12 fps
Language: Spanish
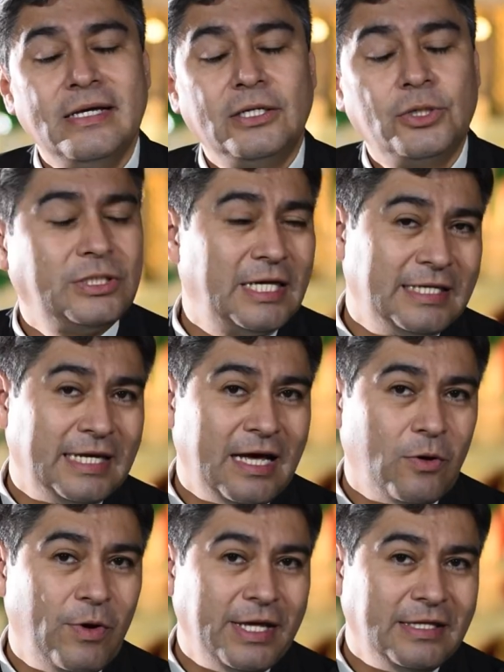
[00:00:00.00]
Si usted se
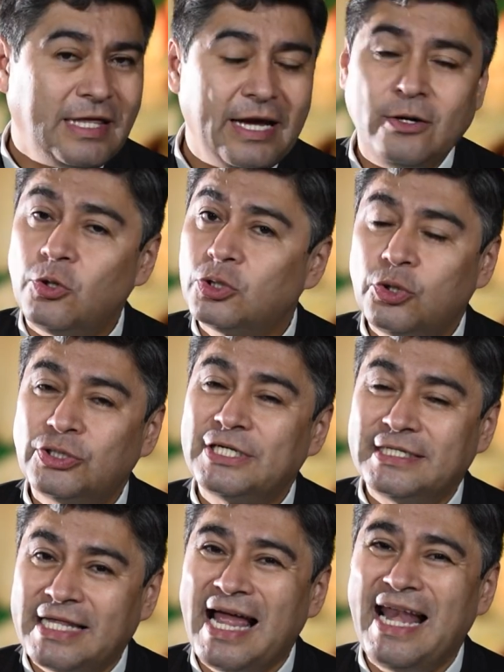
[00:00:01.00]
da cuenta, en los dos
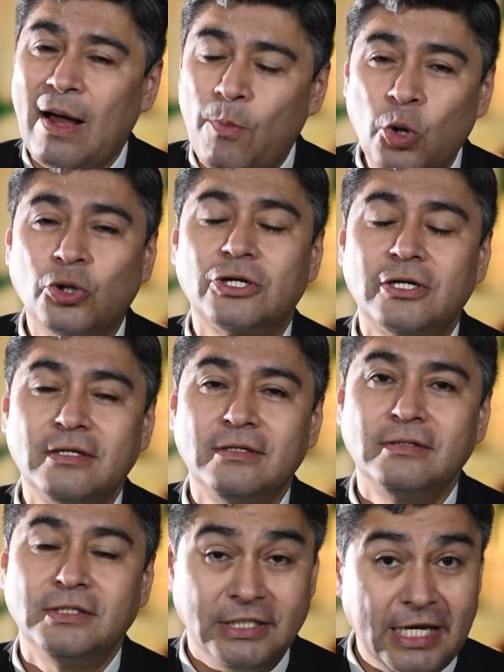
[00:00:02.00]
está el amor,
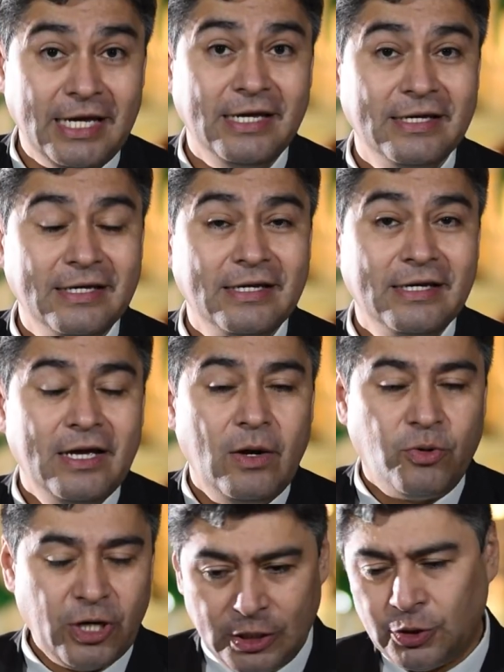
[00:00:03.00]
¿sí?
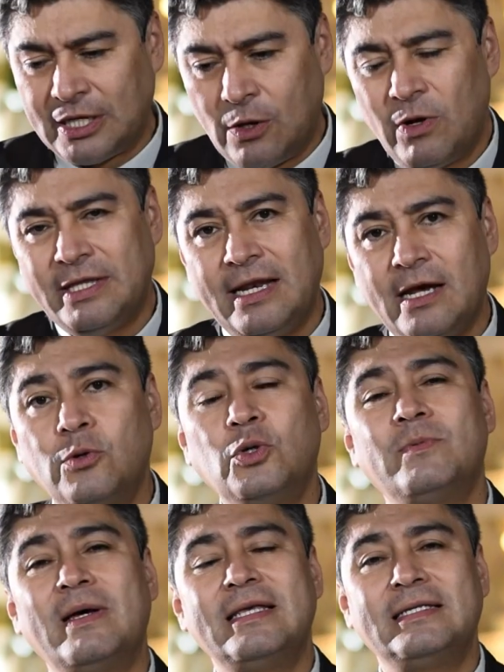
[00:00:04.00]
Por eso San Juan de la
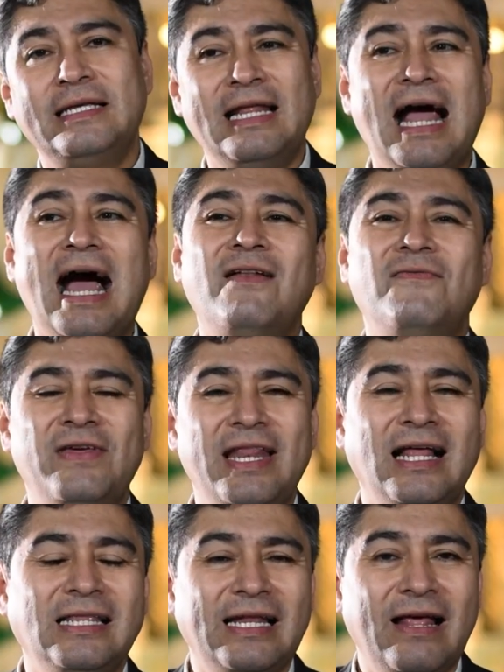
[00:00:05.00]
Cruz va a decir, al
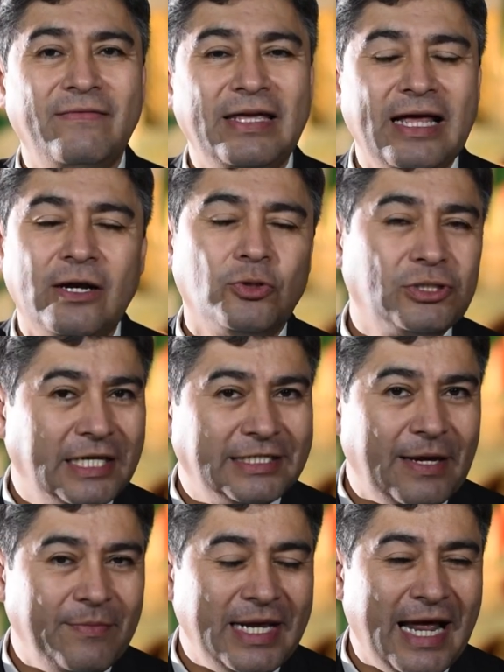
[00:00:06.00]
final de la vida nos
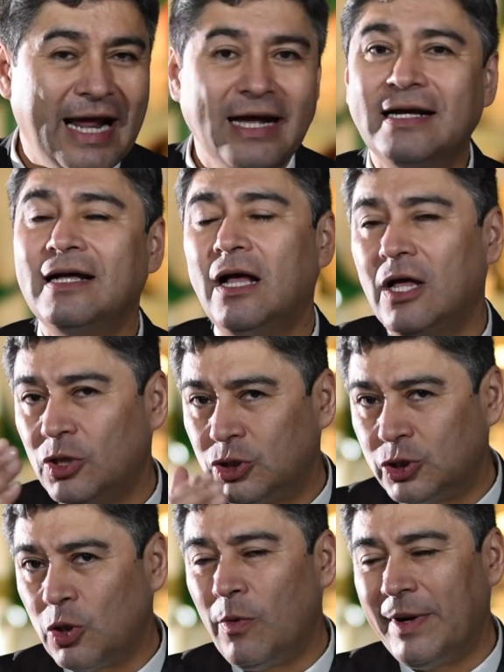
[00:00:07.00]
examinarán
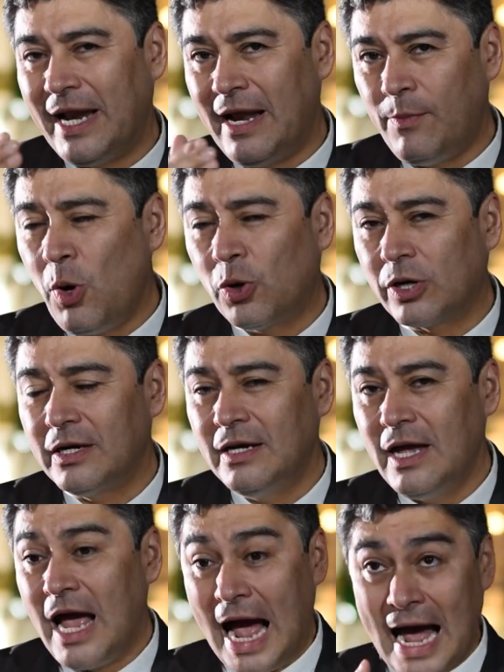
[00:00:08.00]
sobre el amor,
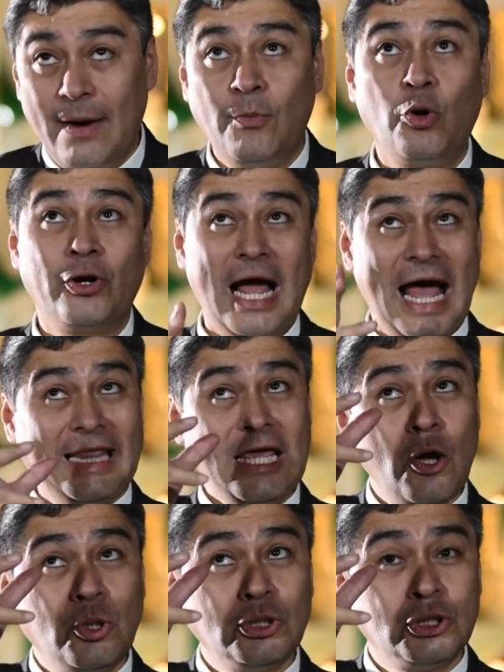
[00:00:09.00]
amor a
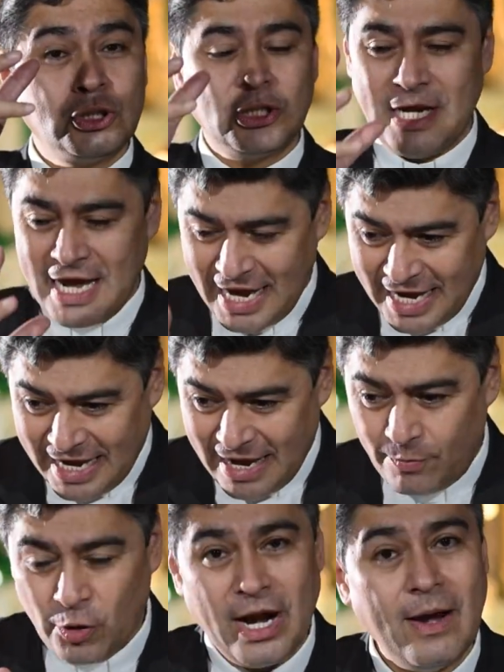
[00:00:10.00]
Dios y
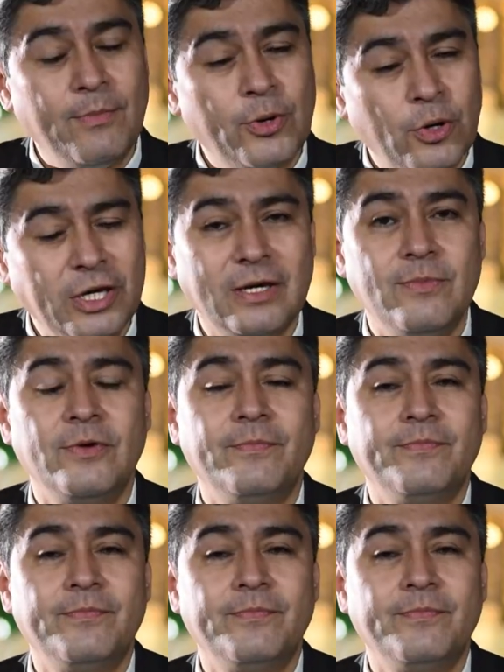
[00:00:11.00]
amor al prójimo.